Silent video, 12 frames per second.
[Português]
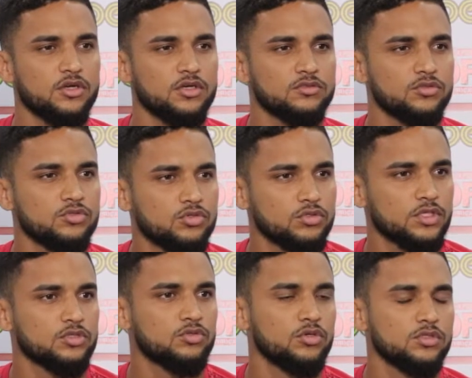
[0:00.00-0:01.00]
jogam todos
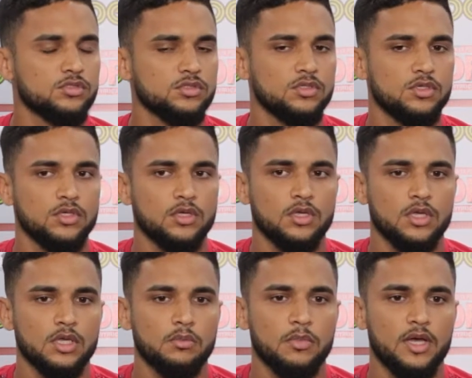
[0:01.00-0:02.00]
contra todos,
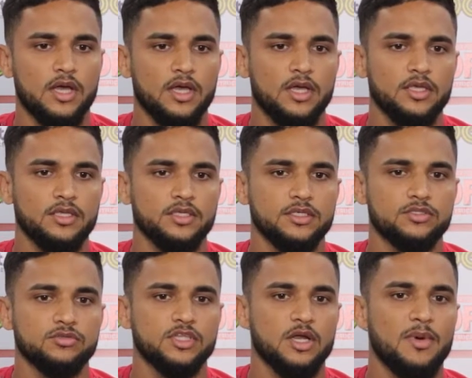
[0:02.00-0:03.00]
mas
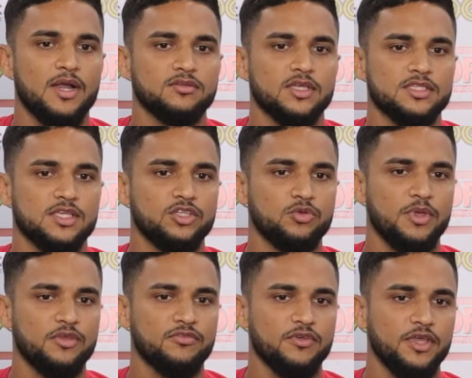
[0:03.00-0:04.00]
o trabalho está sendo
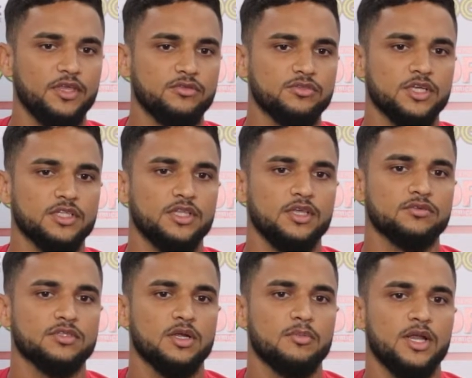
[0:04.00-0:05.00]
bem feito, já
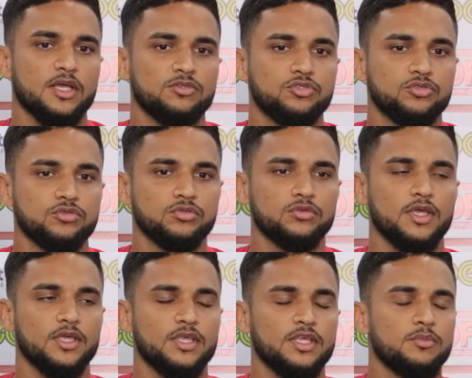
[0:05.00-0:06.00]
tenho trabalhado junto com a
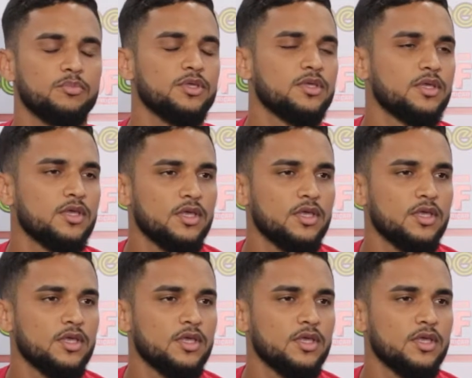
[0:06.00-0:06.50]
equipe